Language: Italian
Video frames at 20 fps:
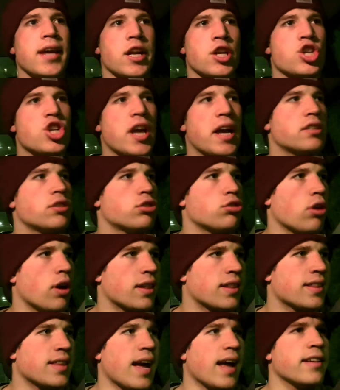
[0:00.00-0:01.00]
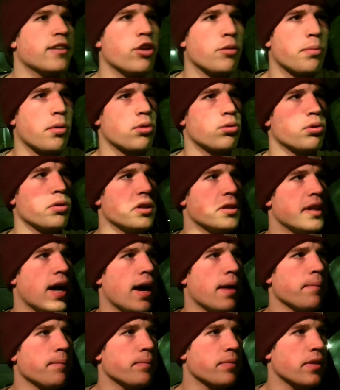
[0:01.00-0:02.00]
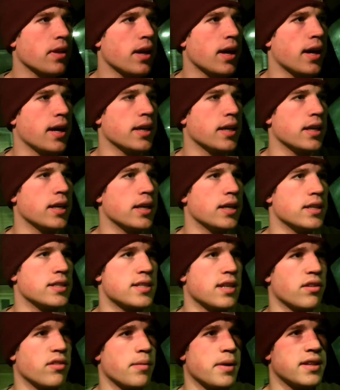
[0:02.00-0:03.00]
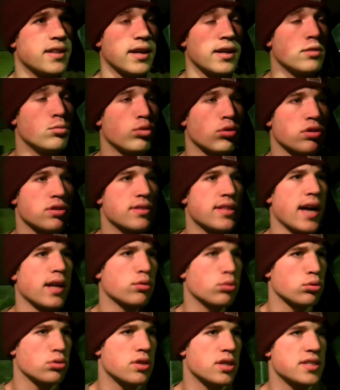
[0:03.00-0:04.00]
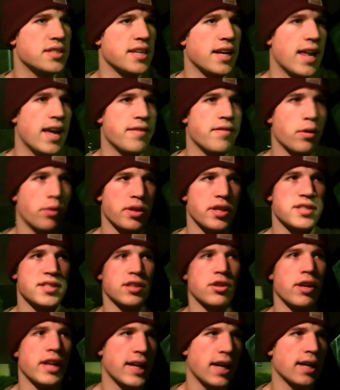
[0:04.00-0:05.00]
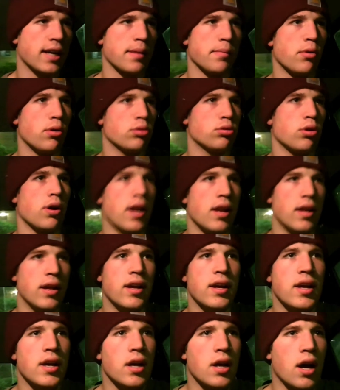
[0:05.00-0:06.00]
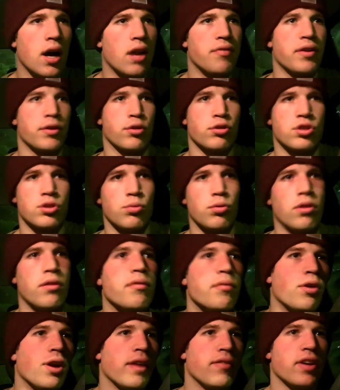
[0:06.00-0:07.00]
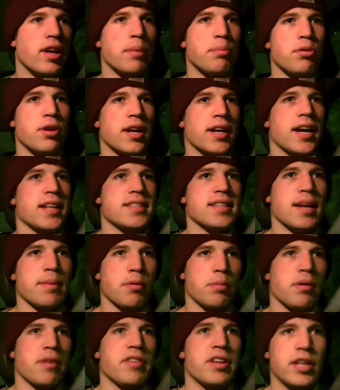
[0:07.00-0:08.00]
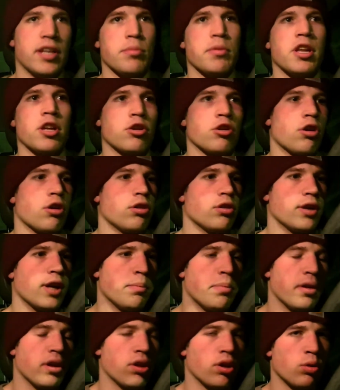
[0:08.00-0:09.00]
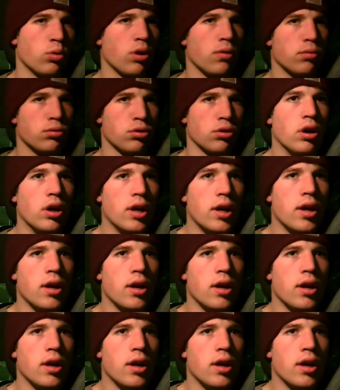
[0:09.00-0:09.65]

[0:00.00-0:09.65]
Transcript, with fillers: accesso a tante opportunità, hai, se ovviamente il tuo status si eleva, quindi si collega anche molto al, al fatto se uno vuole avere più ragazze nella propria vita. Io mi ricordo che il periodo in cui ho avuto